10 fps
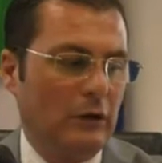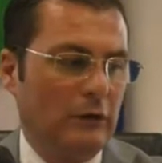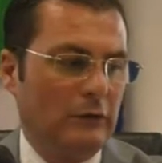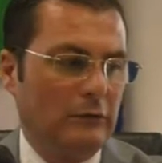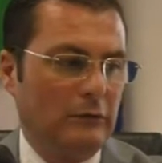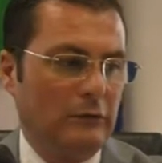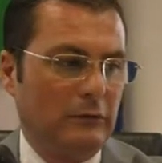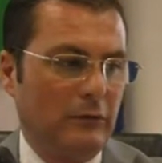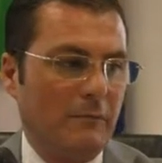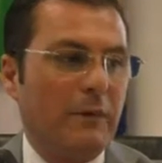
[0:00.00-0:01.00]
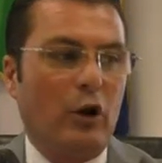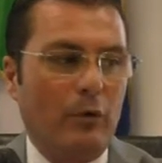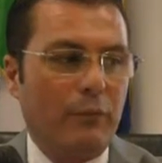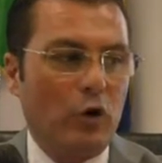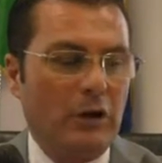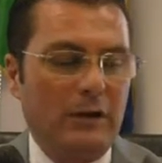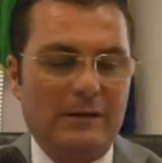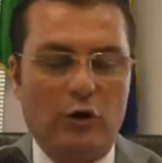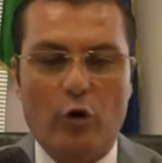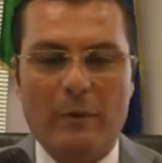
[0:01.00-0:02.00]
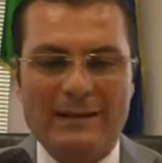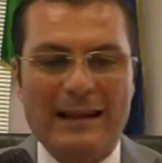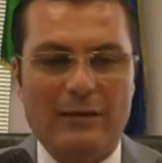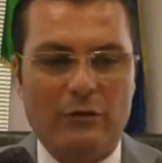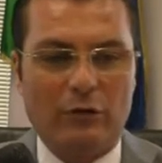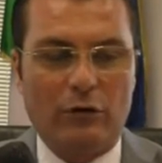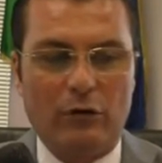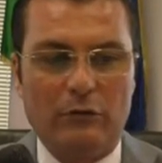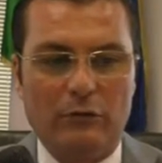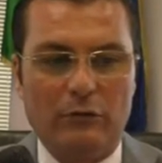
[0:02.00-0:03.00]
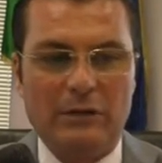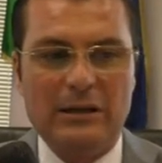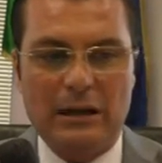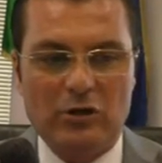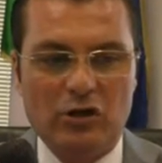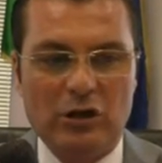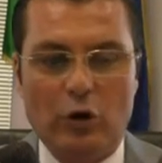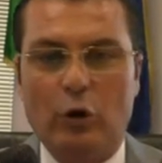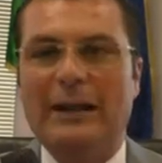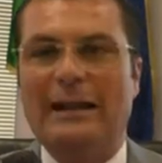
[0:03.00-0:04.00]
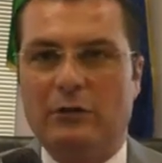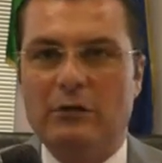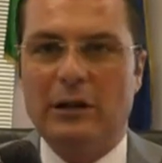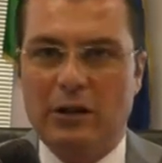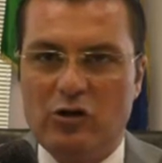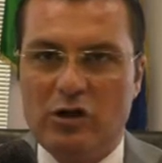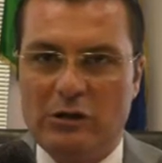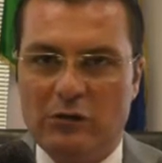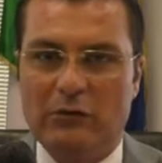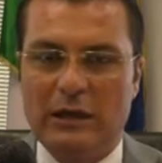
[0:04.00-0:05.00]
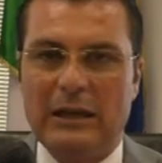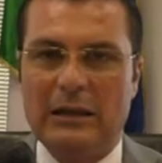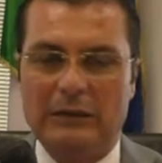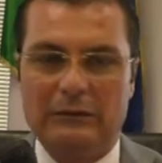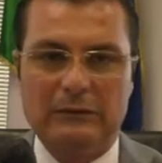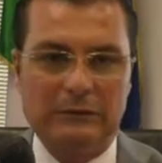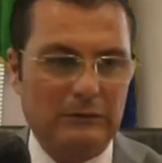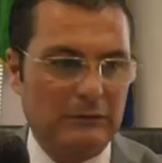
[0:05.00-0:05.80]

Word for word: eh, però poi siccome sento eh, dire in giro, ho letto dire in giro che eh,